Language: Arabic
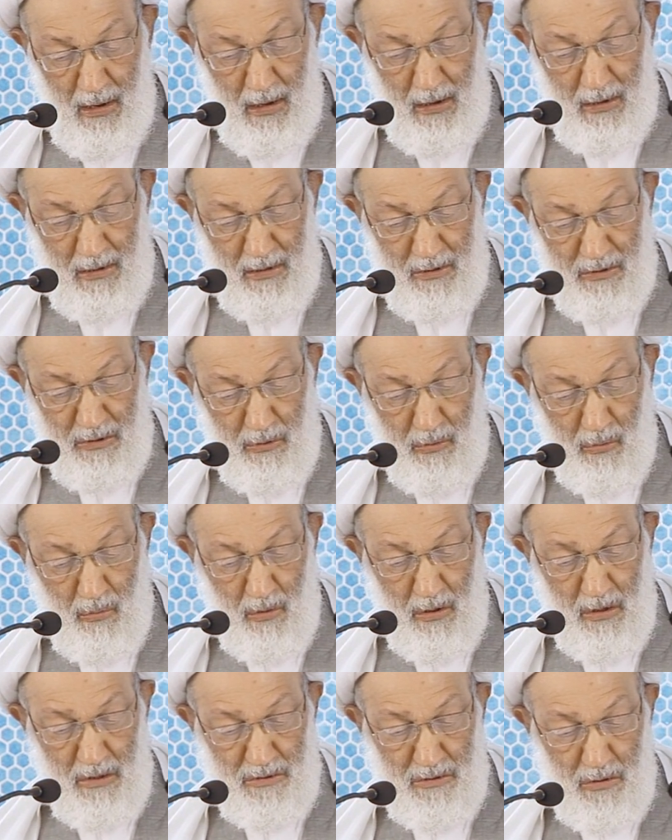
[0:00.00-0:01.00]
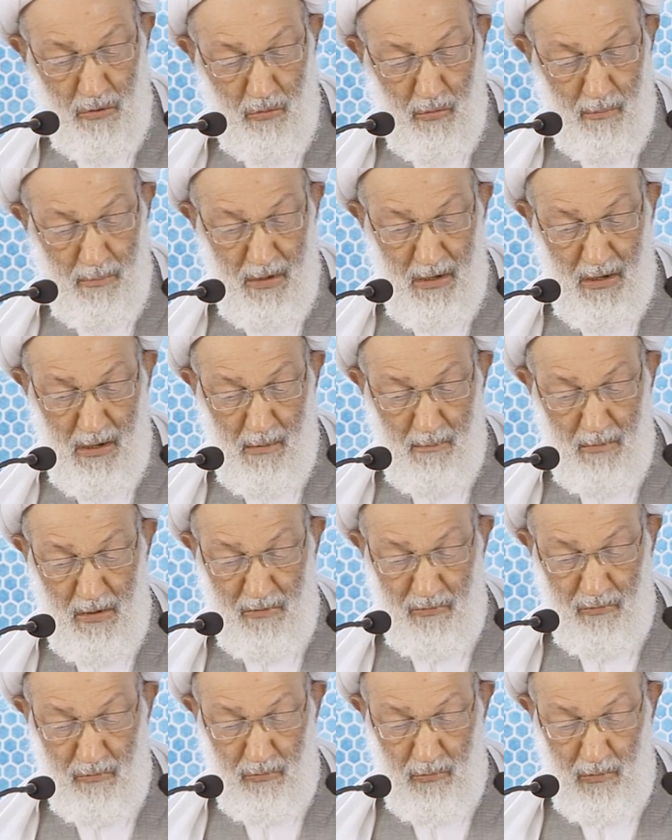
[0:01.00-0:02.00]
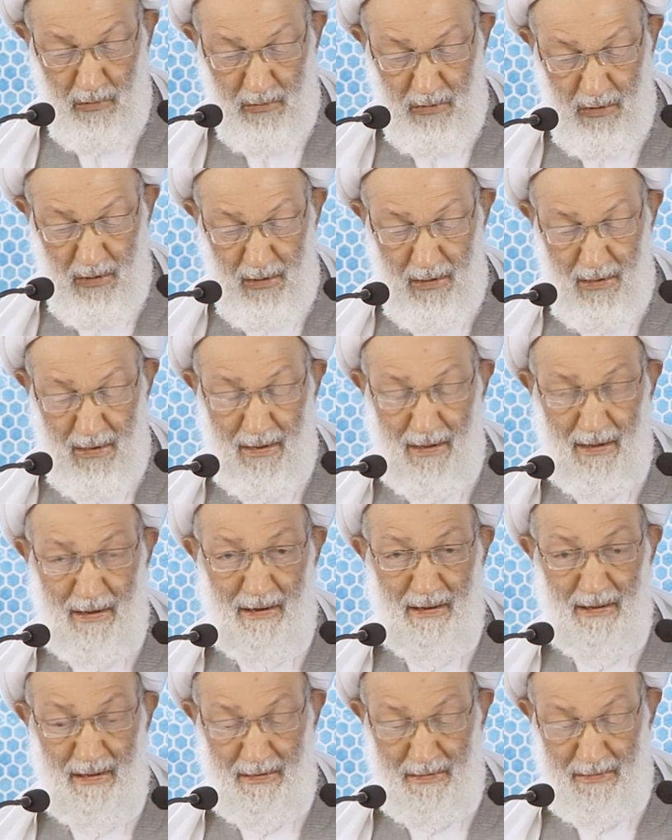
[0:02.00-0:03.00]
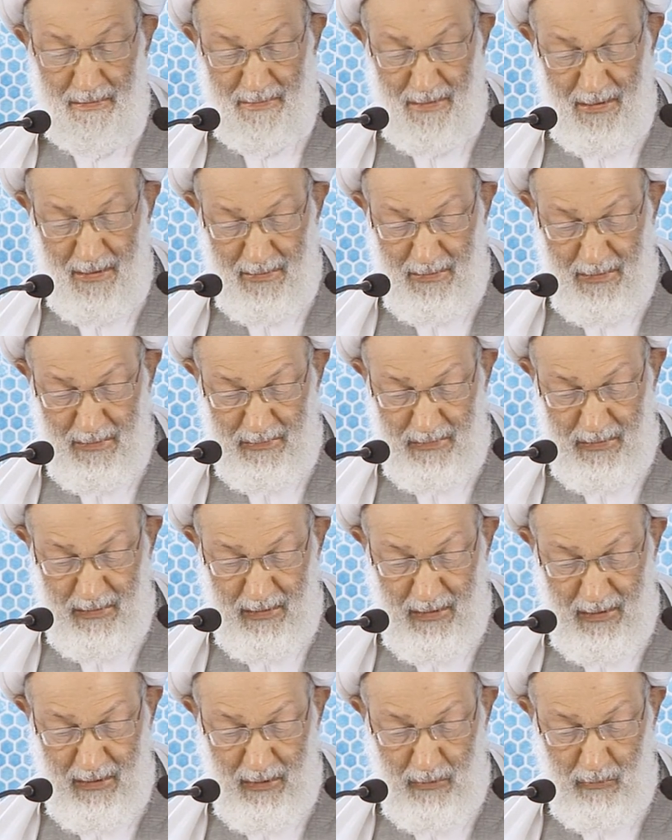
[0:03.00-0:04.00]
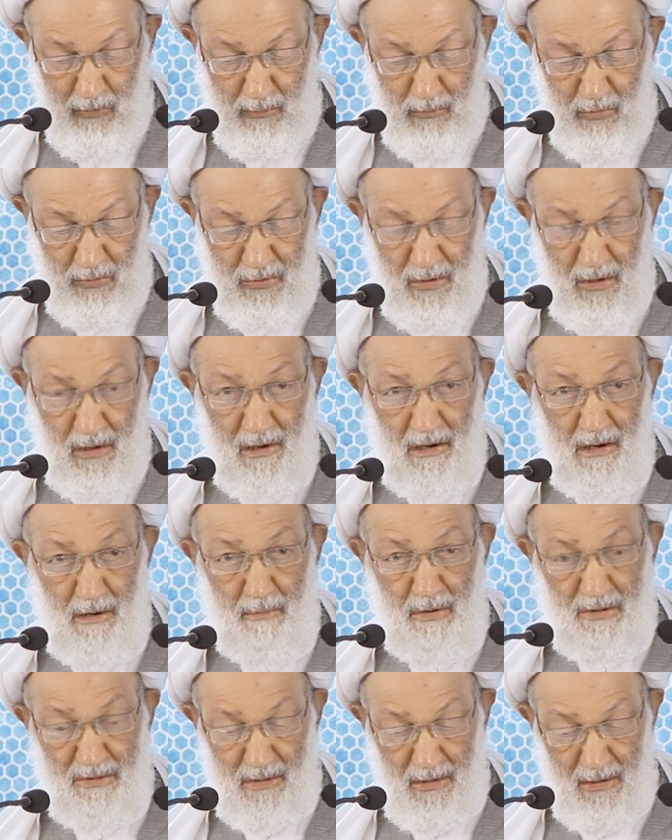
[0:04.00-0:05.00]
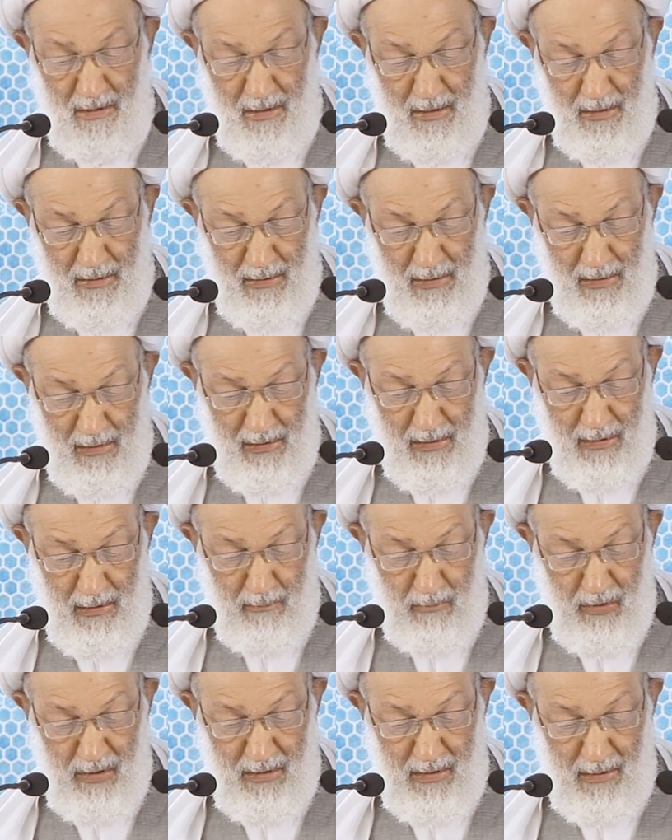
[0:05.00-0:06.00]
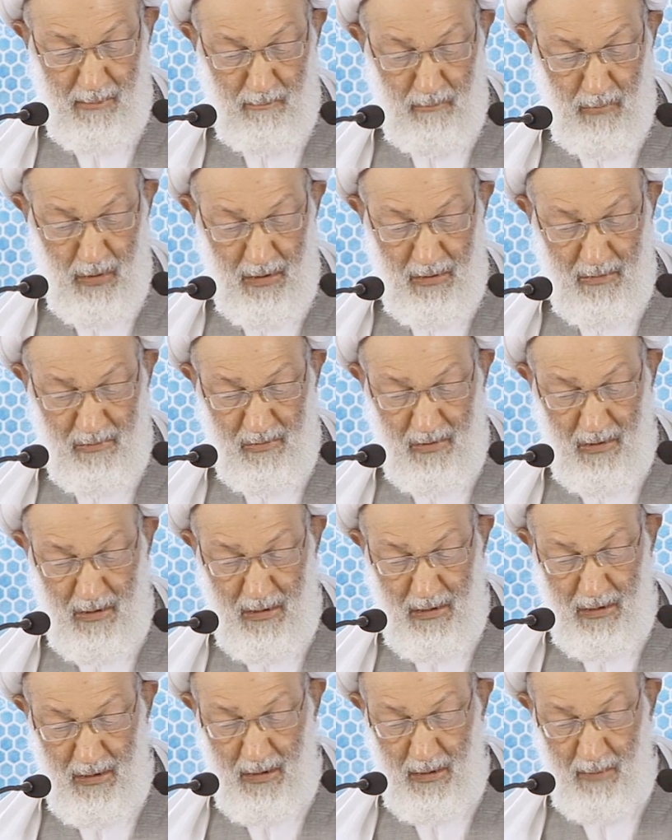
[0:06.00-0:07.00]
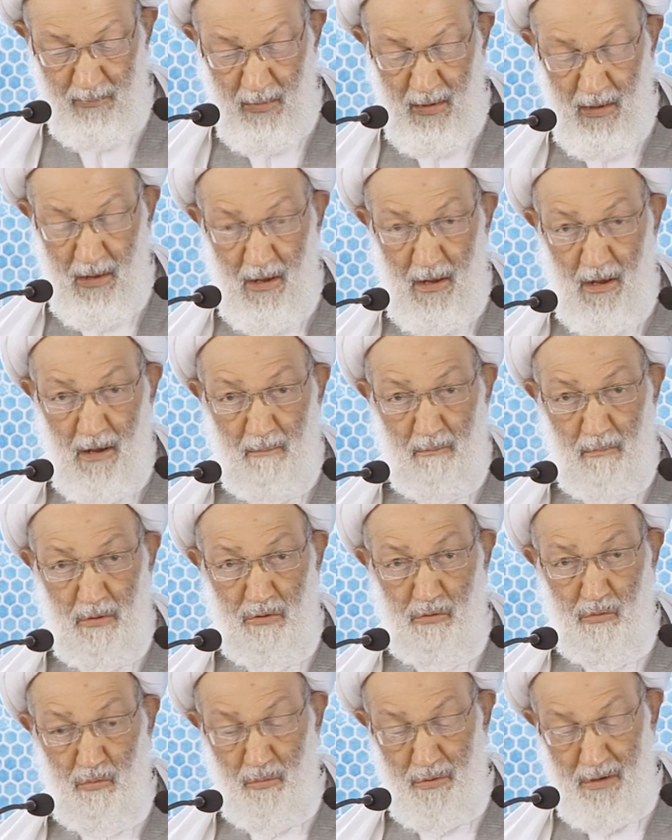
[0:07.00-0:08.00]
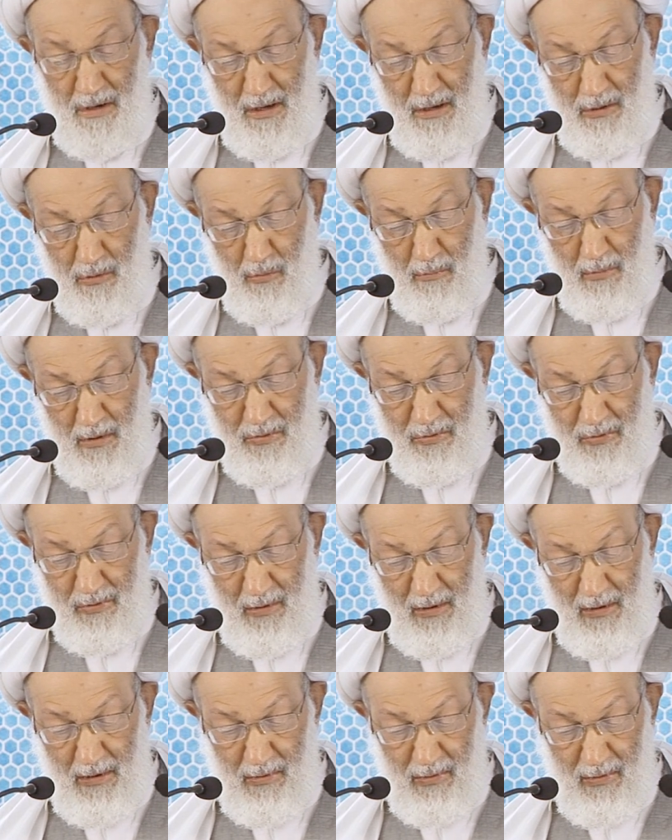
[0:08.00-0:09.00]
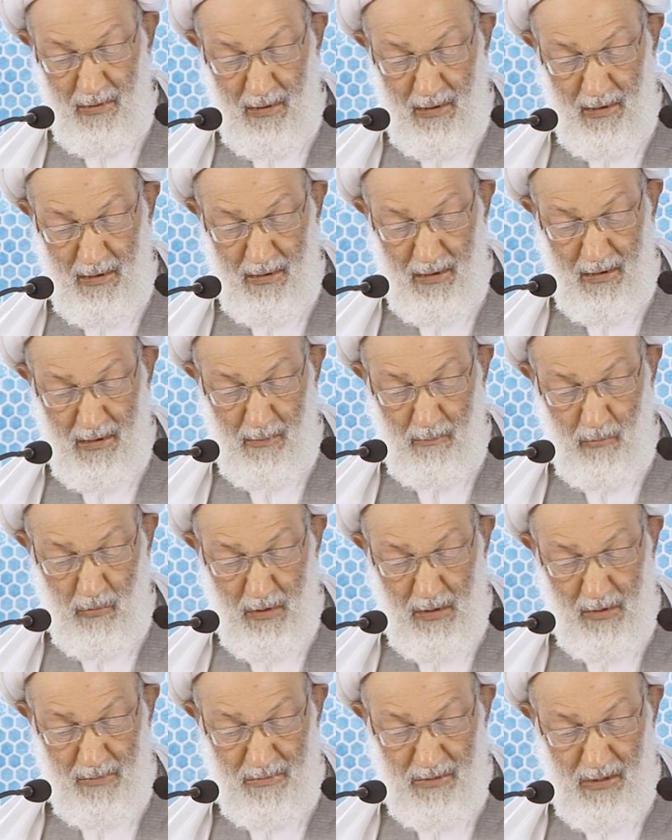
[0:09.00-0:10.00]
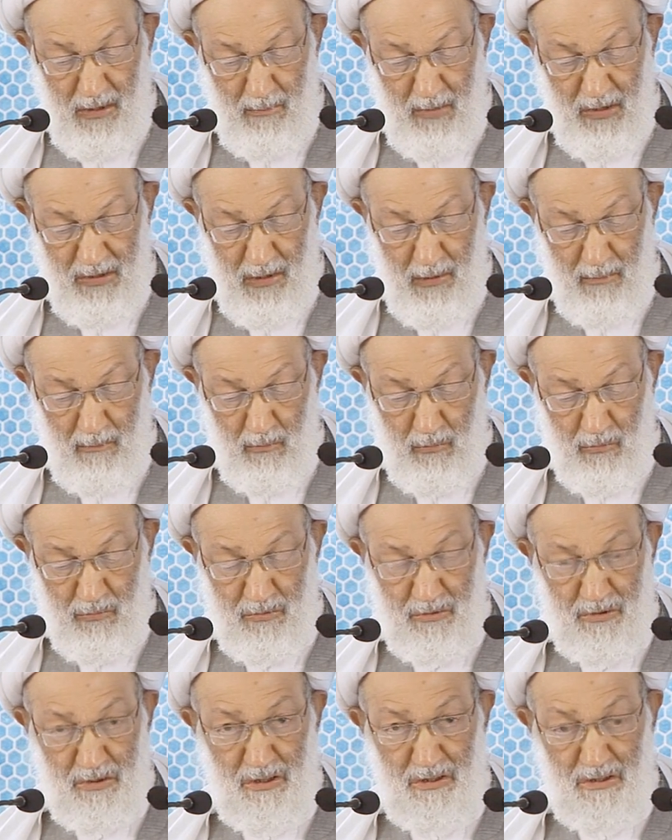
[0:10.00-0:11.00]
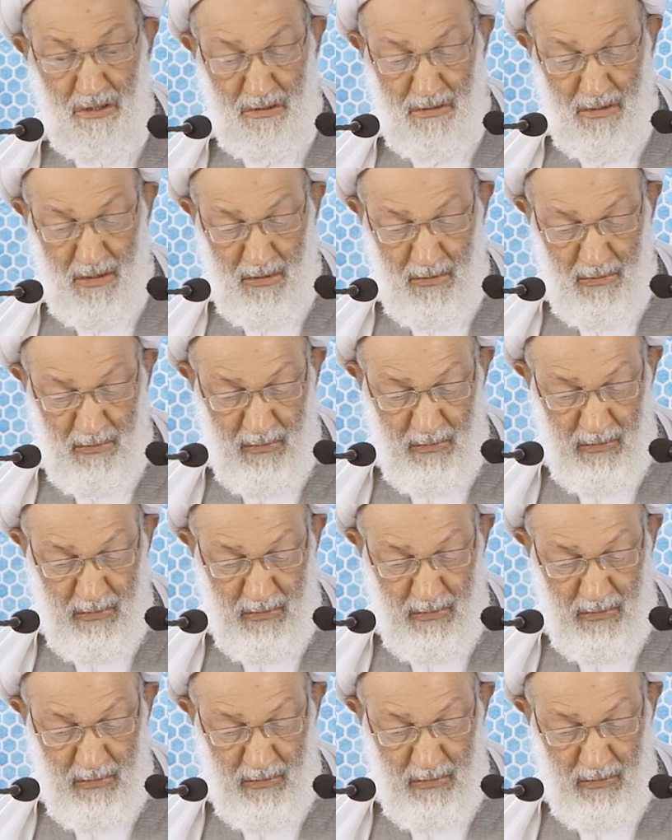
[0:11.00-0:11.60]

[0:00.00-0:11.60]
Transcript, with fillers: التي يواجه بها من السلطة على إدانتها ومطالبتها إعلاميا بالإصلاح من دون أن يمثل ذلك مقدمة منتجة